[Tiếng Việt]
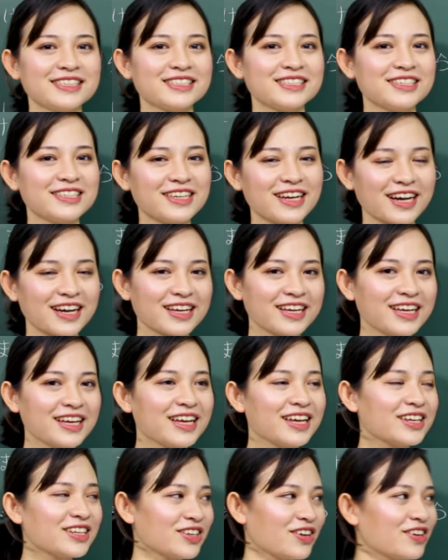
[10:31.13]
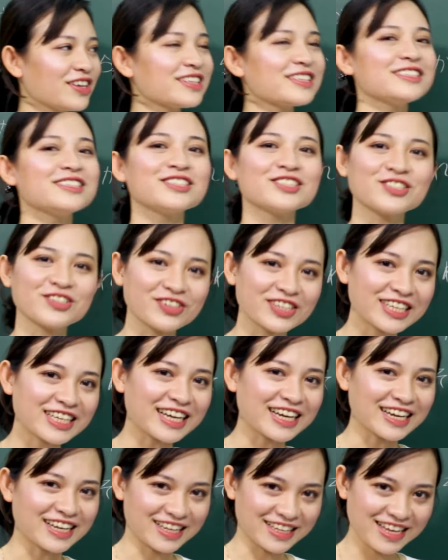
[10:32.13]
chưa nhỉ? Đó là từ sore
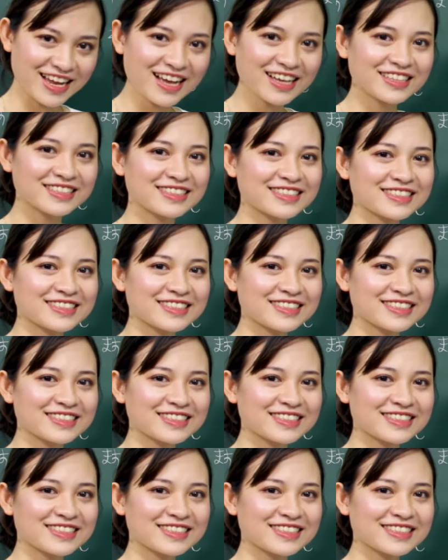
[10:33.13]
kara nhé.